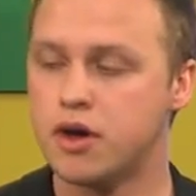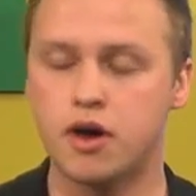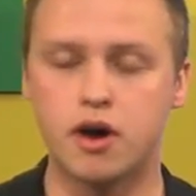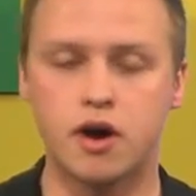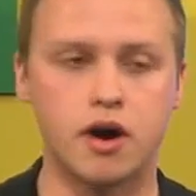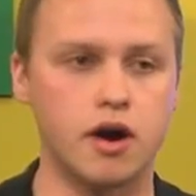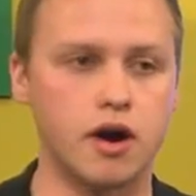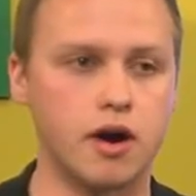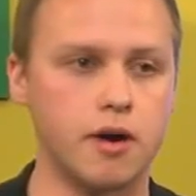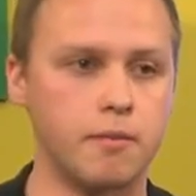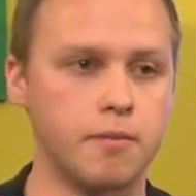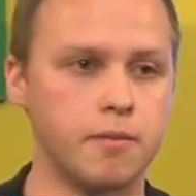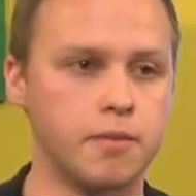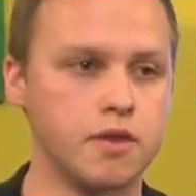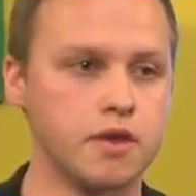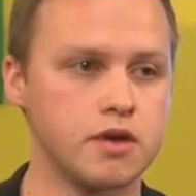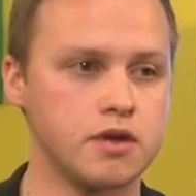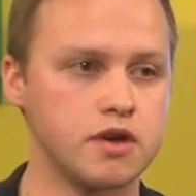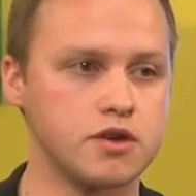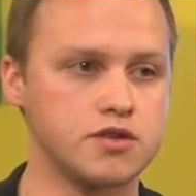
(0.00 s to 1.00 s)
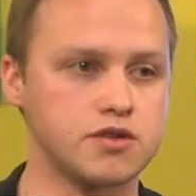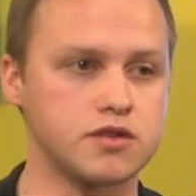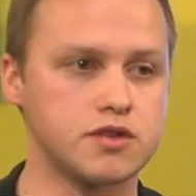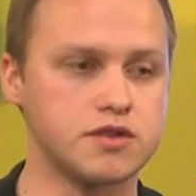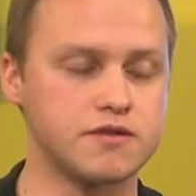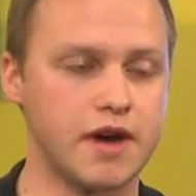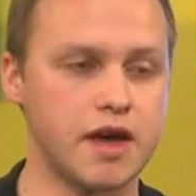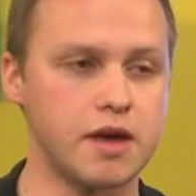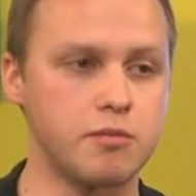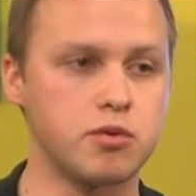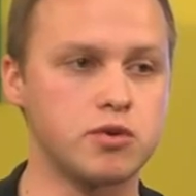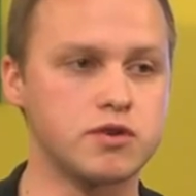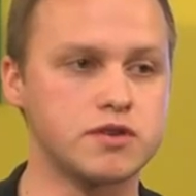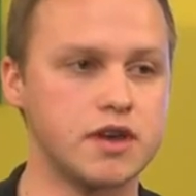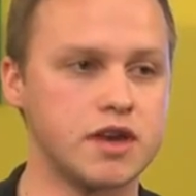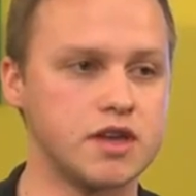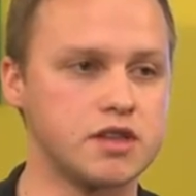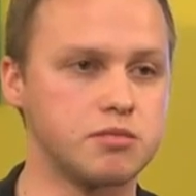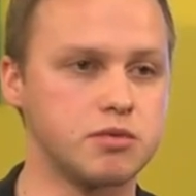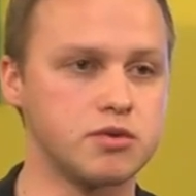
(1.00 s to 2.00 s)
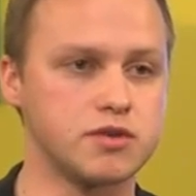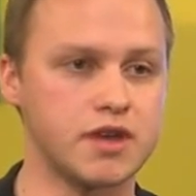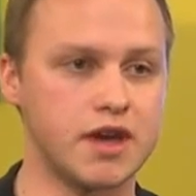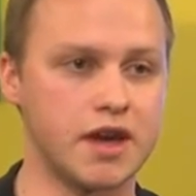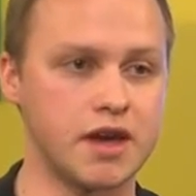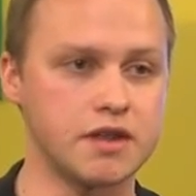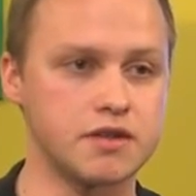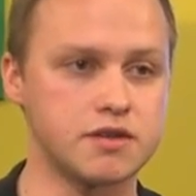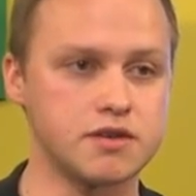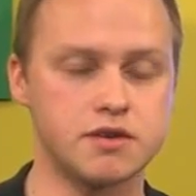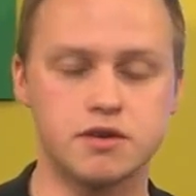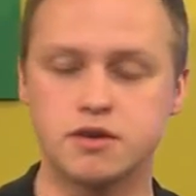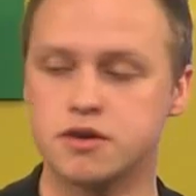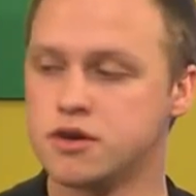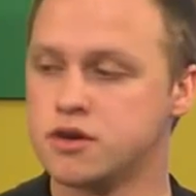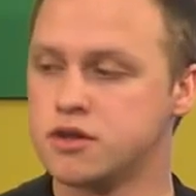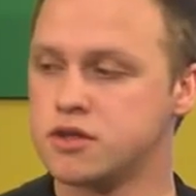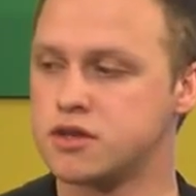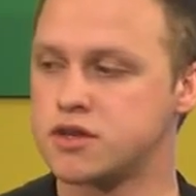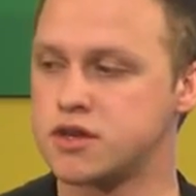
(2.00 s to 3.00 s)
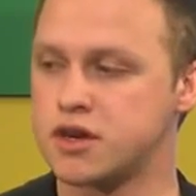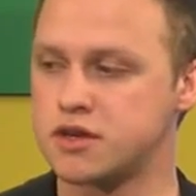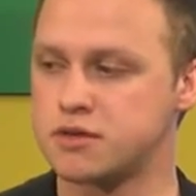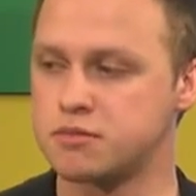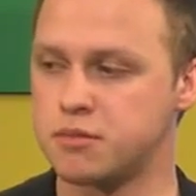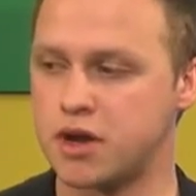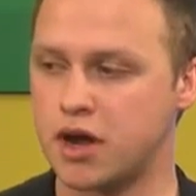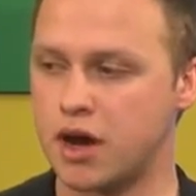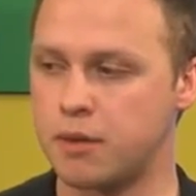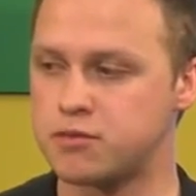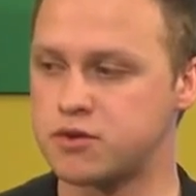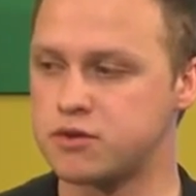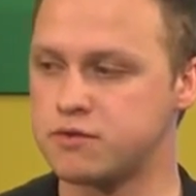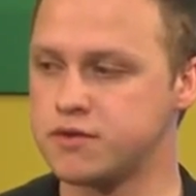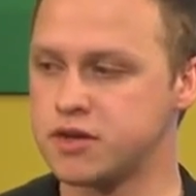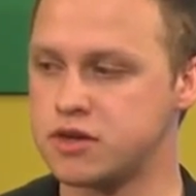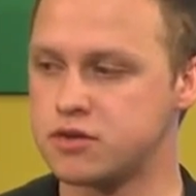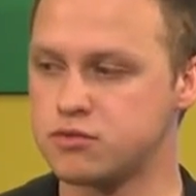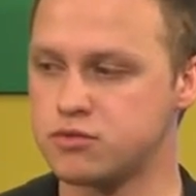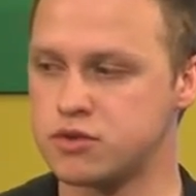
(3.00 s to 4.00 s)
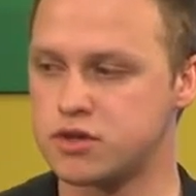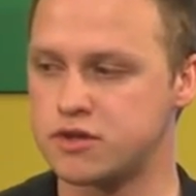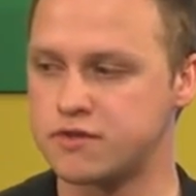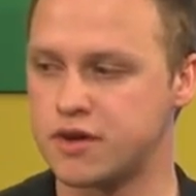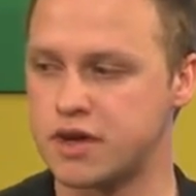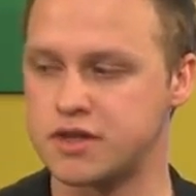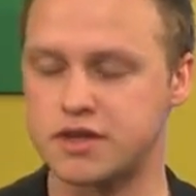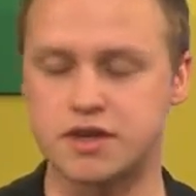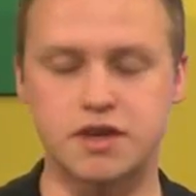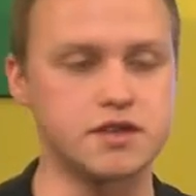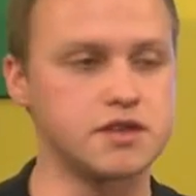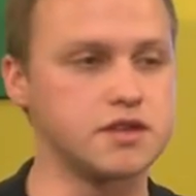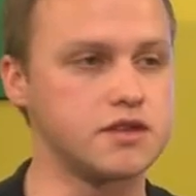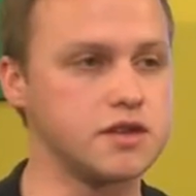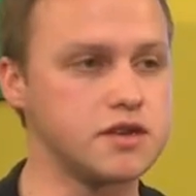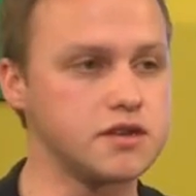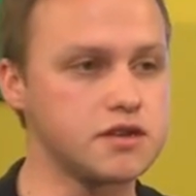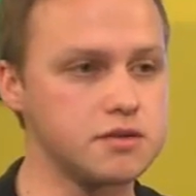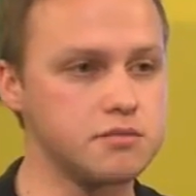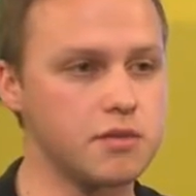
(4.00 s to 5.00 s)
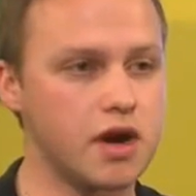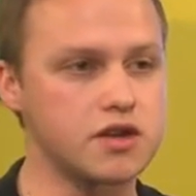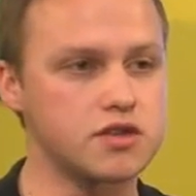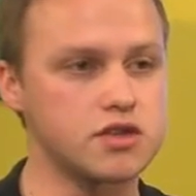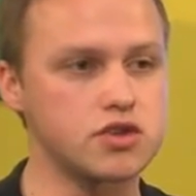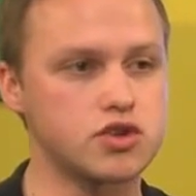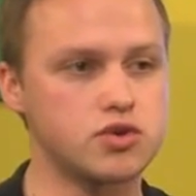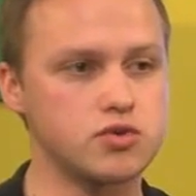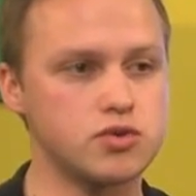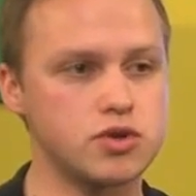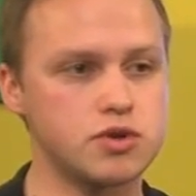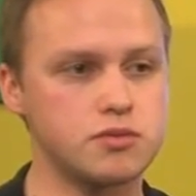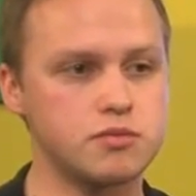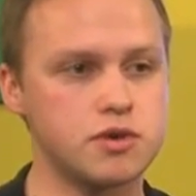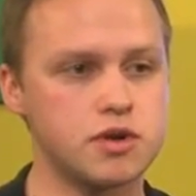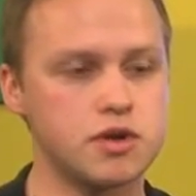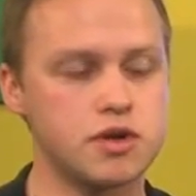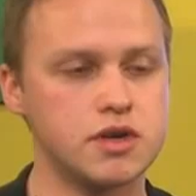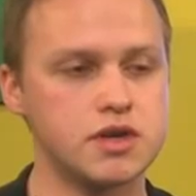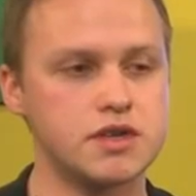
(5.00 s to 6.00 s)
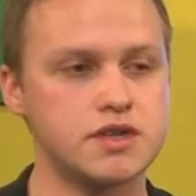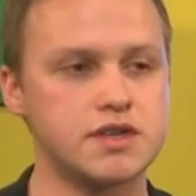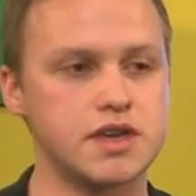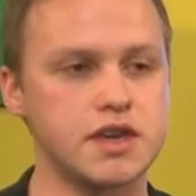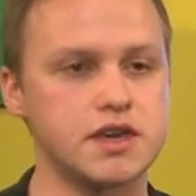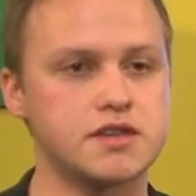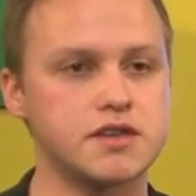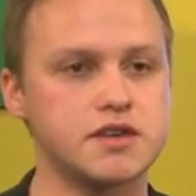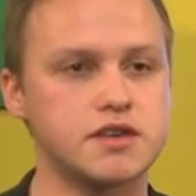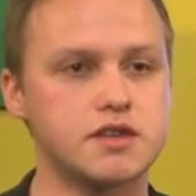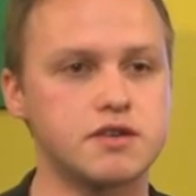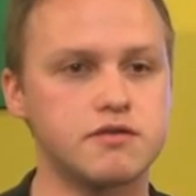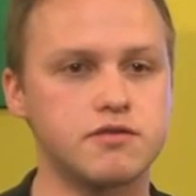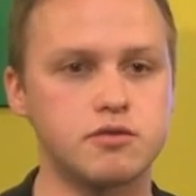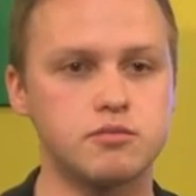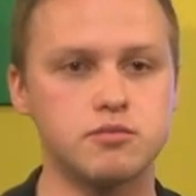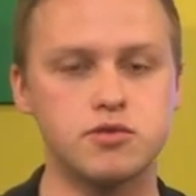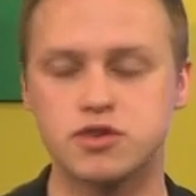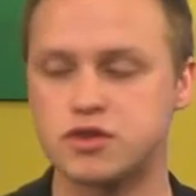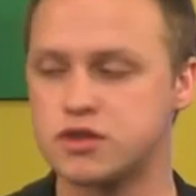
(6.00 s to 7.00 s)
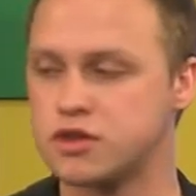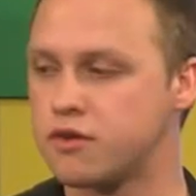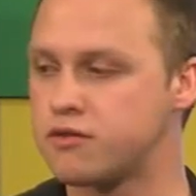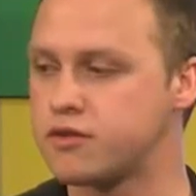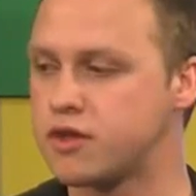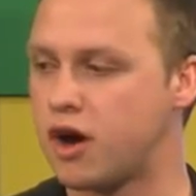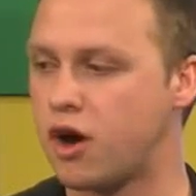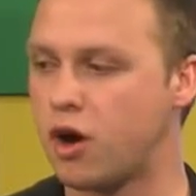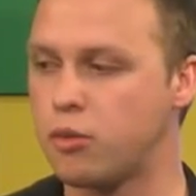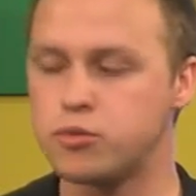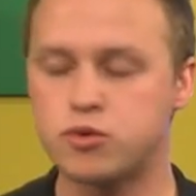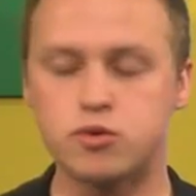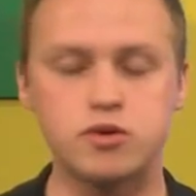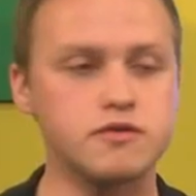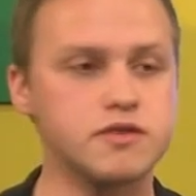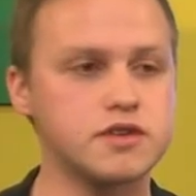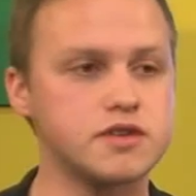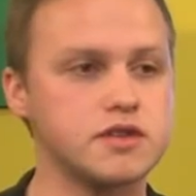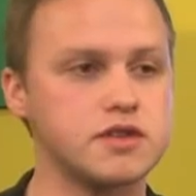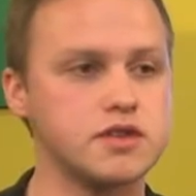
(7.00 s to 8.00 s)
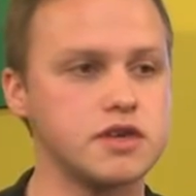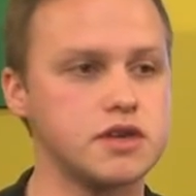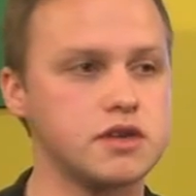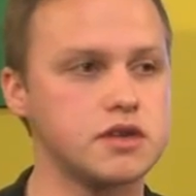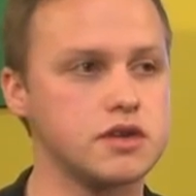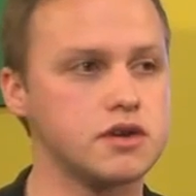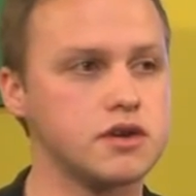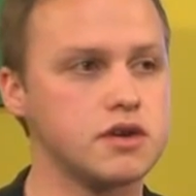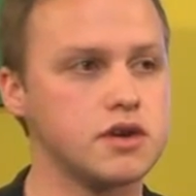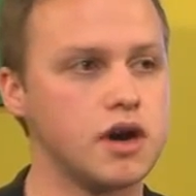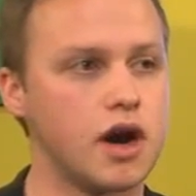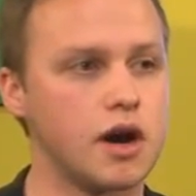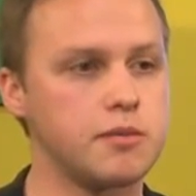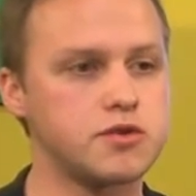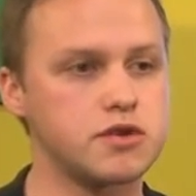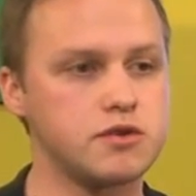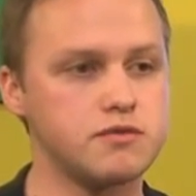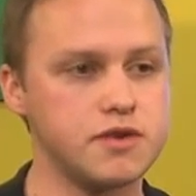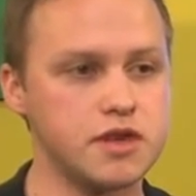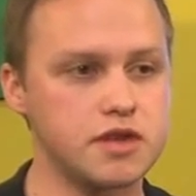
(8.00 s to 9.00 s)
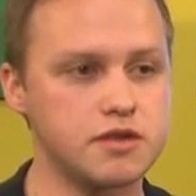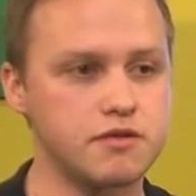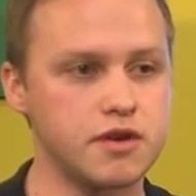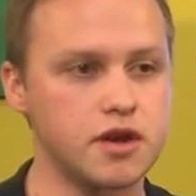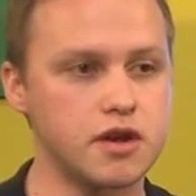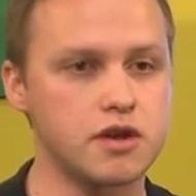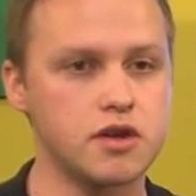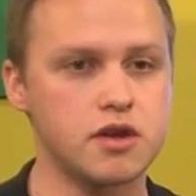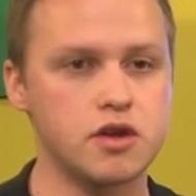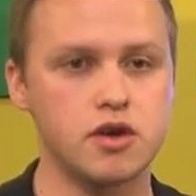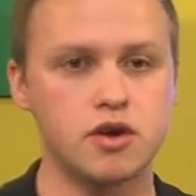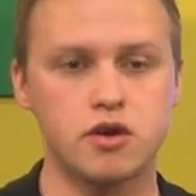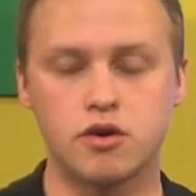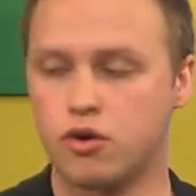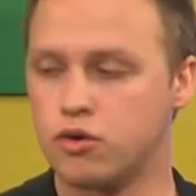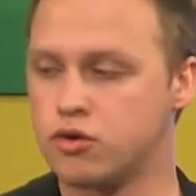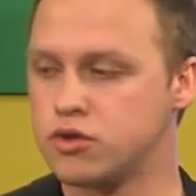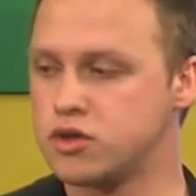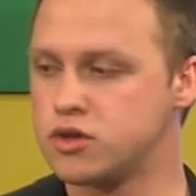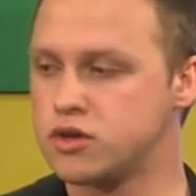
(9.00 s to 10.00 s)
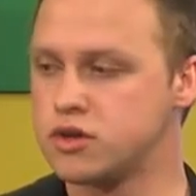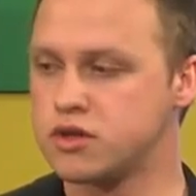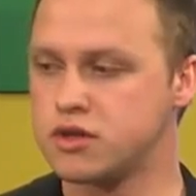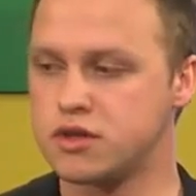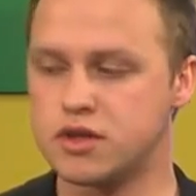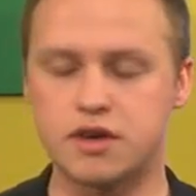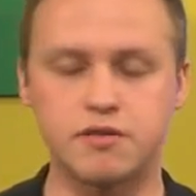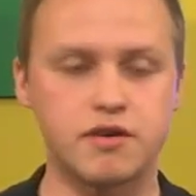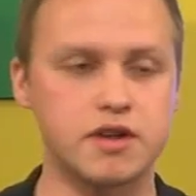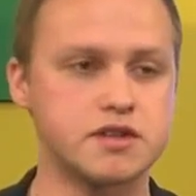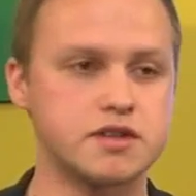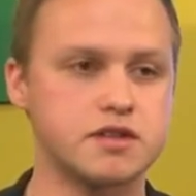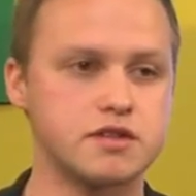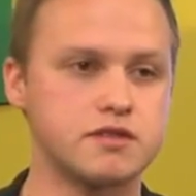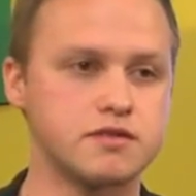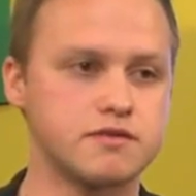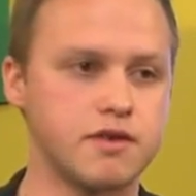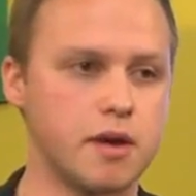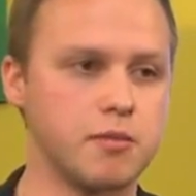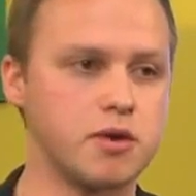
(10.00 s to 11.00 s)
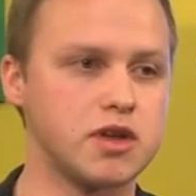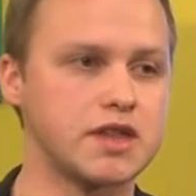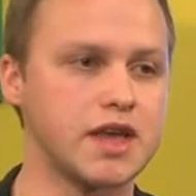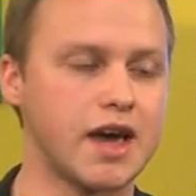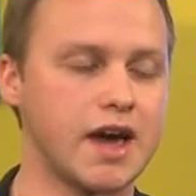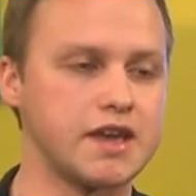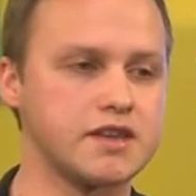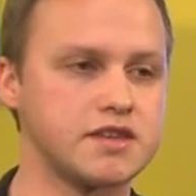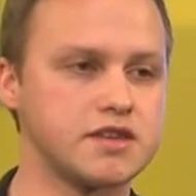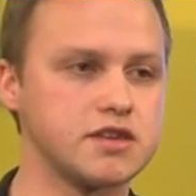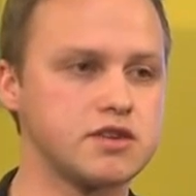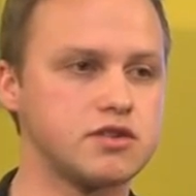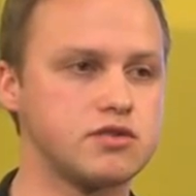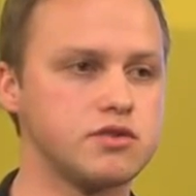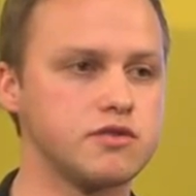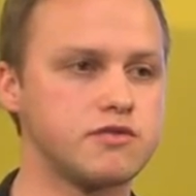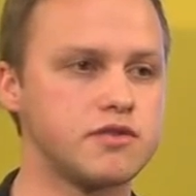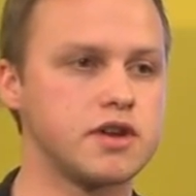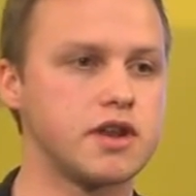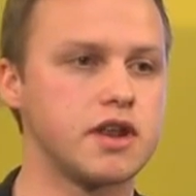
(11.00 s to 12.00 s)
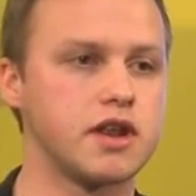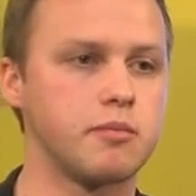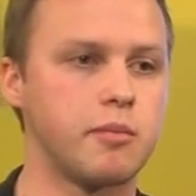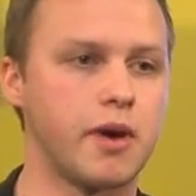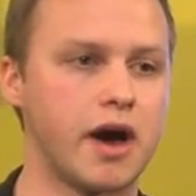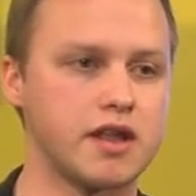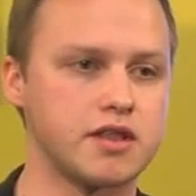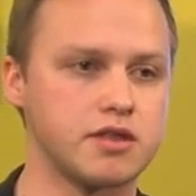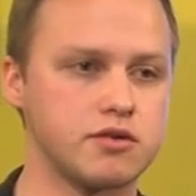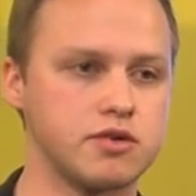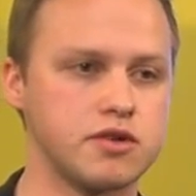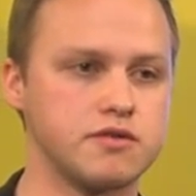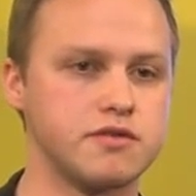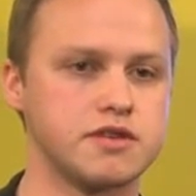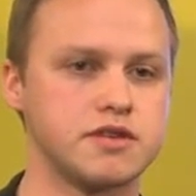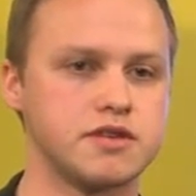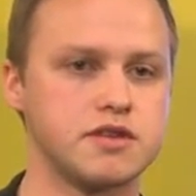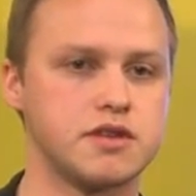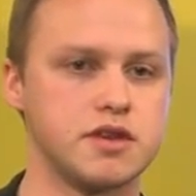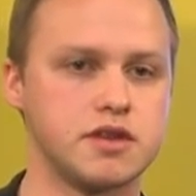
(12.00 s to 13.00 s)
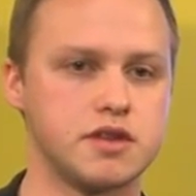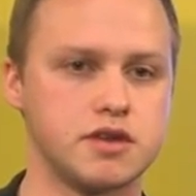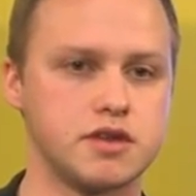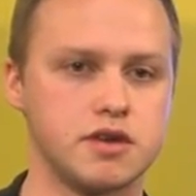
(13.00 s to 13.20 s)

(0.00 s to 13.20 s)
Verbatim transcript: Ähm, also 2 plus 1 plus 1, das heißt, man absolviert 120 ECTs im Masterstudium, 60 davon müssen auf der Hauptuniversität absolviert werden und jeweils 2 mal 30 dürfen an einer Partneruniversität